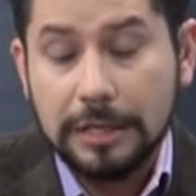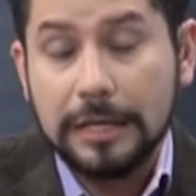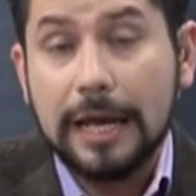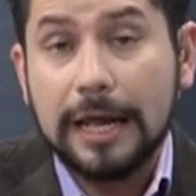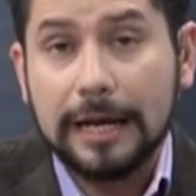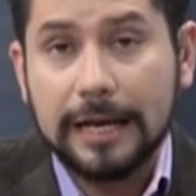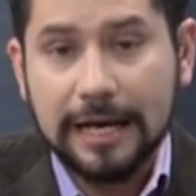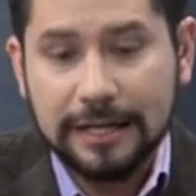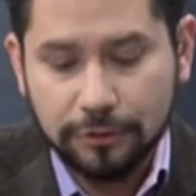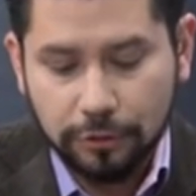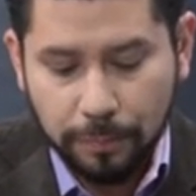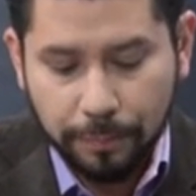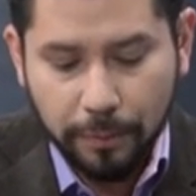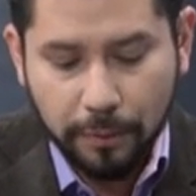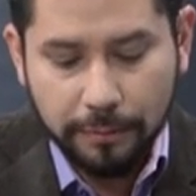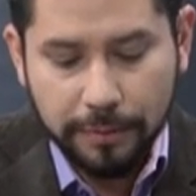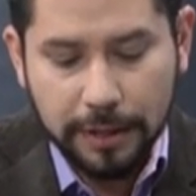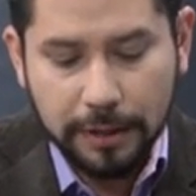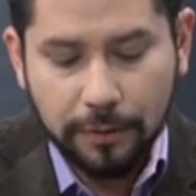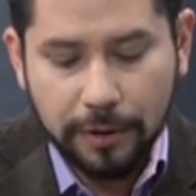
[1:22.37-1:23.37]
El gasto
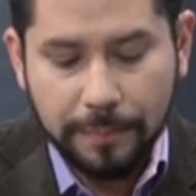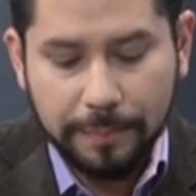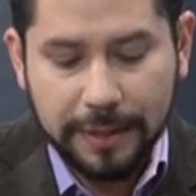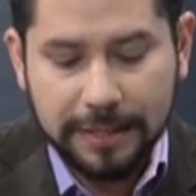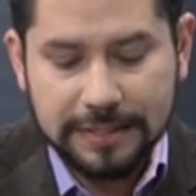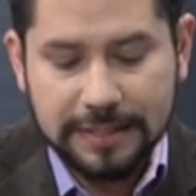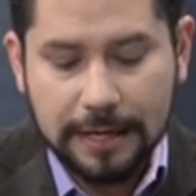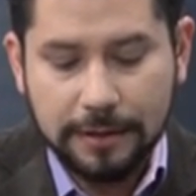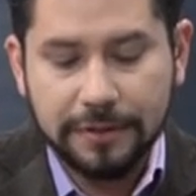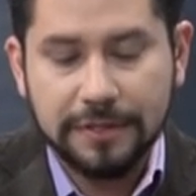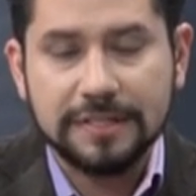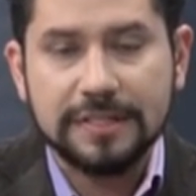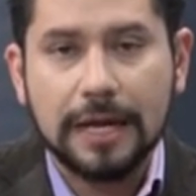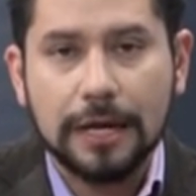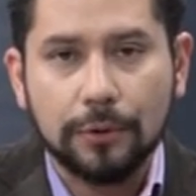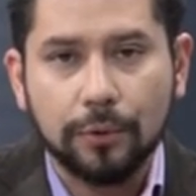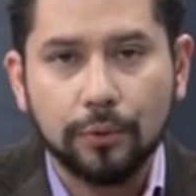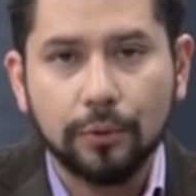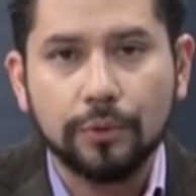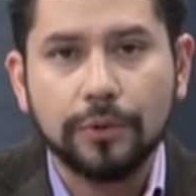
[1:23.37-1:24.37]
público expresado en
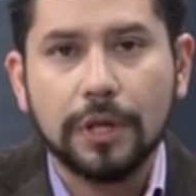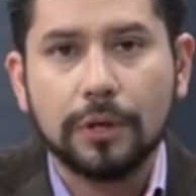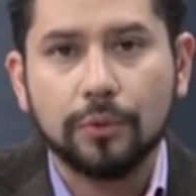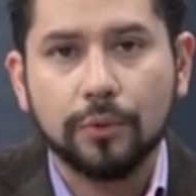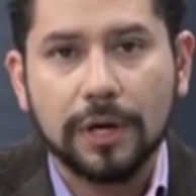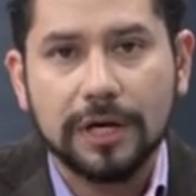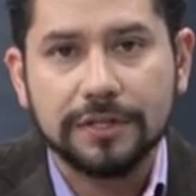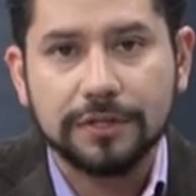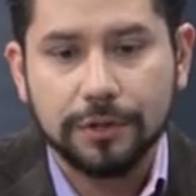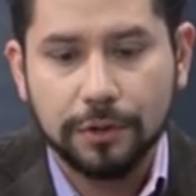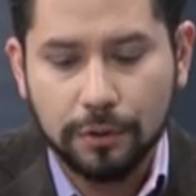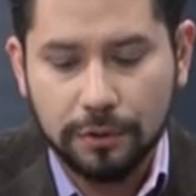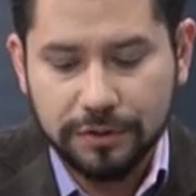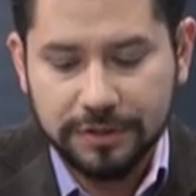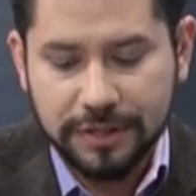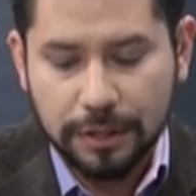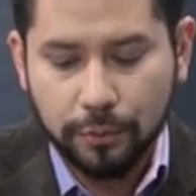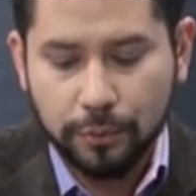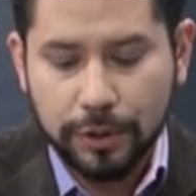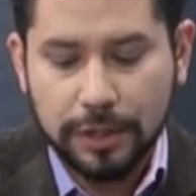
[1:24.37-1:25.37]
salud, educación,
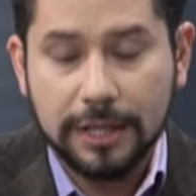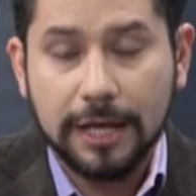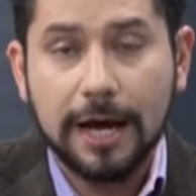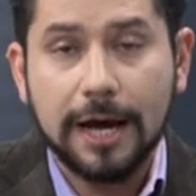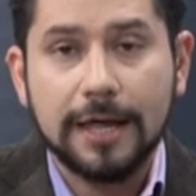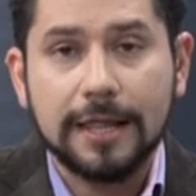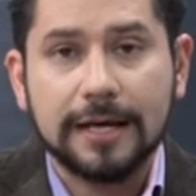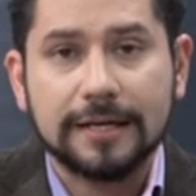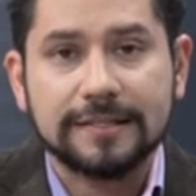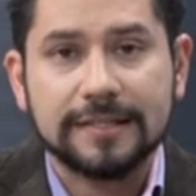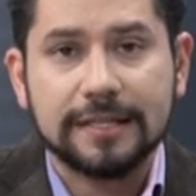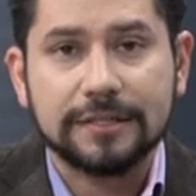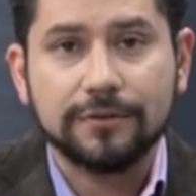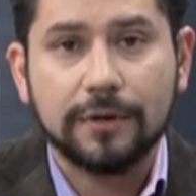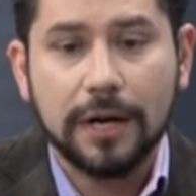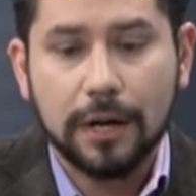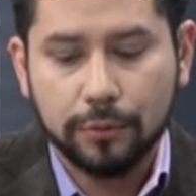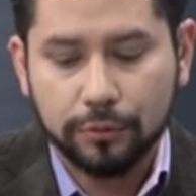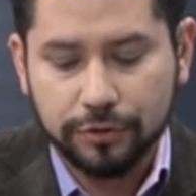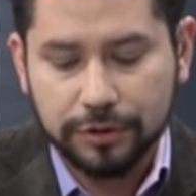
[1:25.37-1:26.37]
seguridad, acceso a
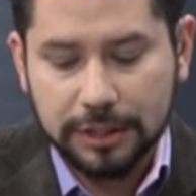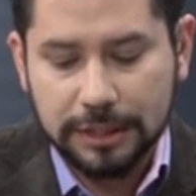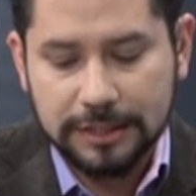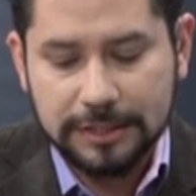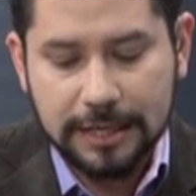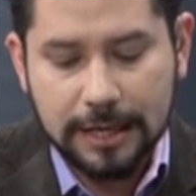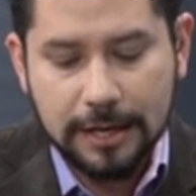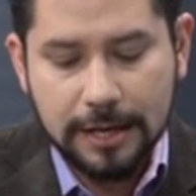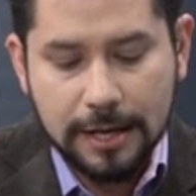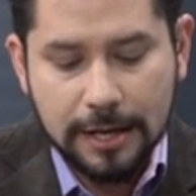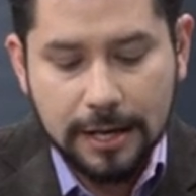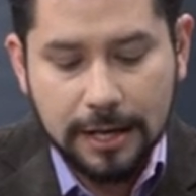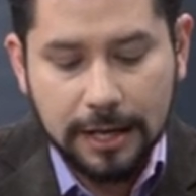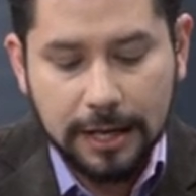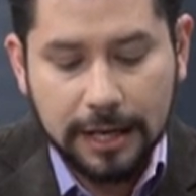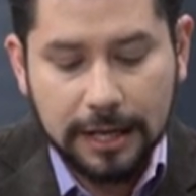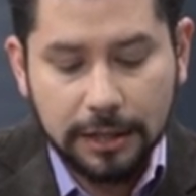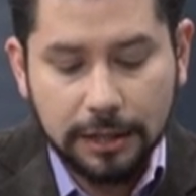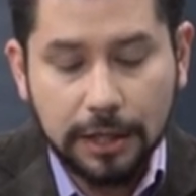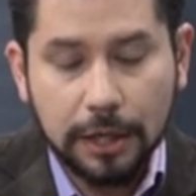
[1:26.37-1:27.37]
la justicia,
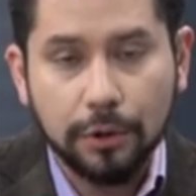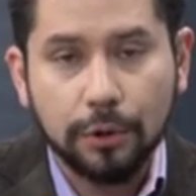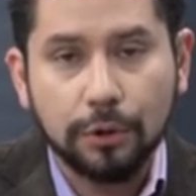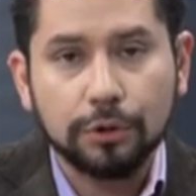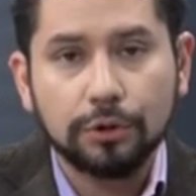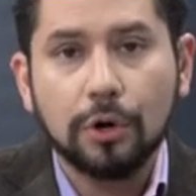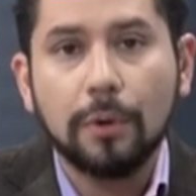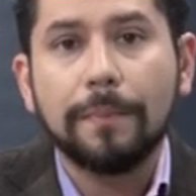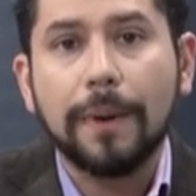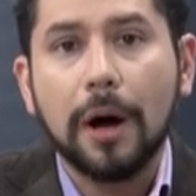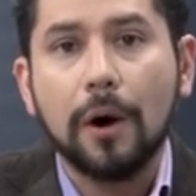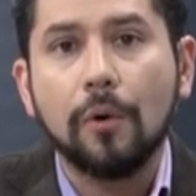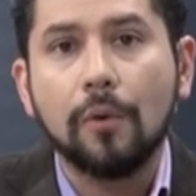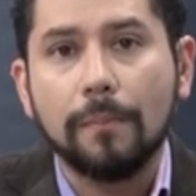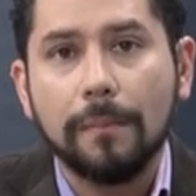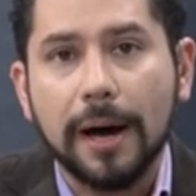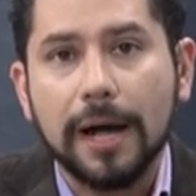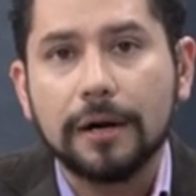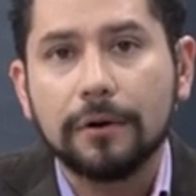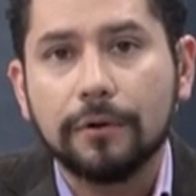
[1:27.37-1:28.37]
entre otros, bajo un
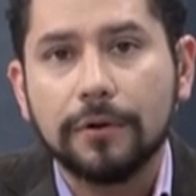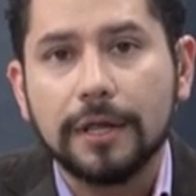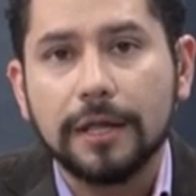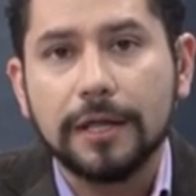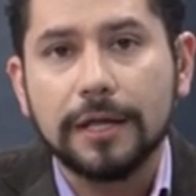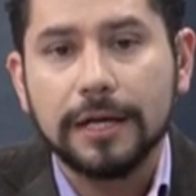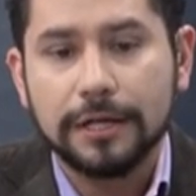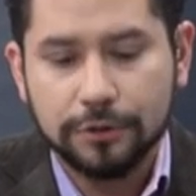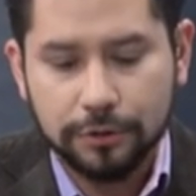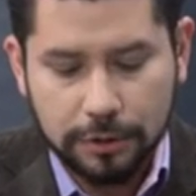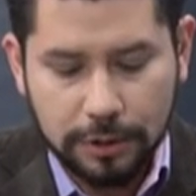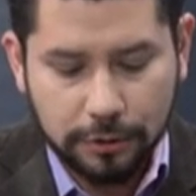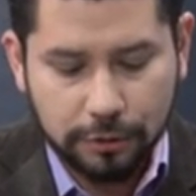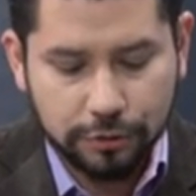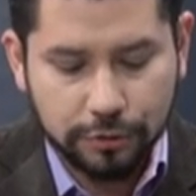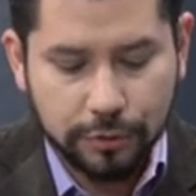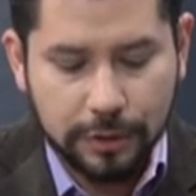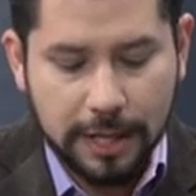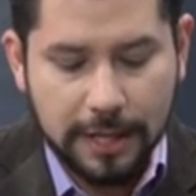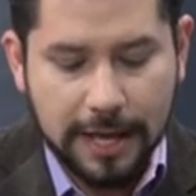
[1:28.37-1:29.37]
marco de derechos de los
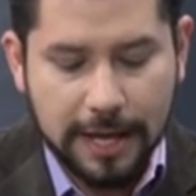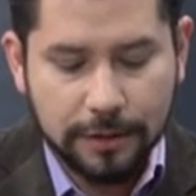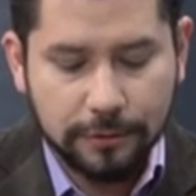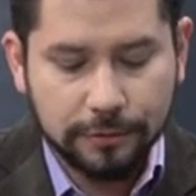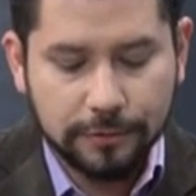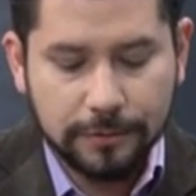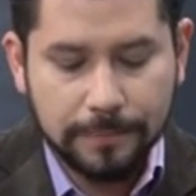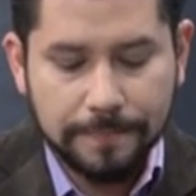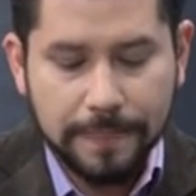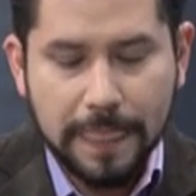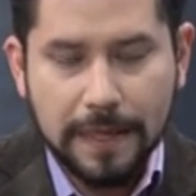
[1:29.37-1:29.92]
ciudadanos.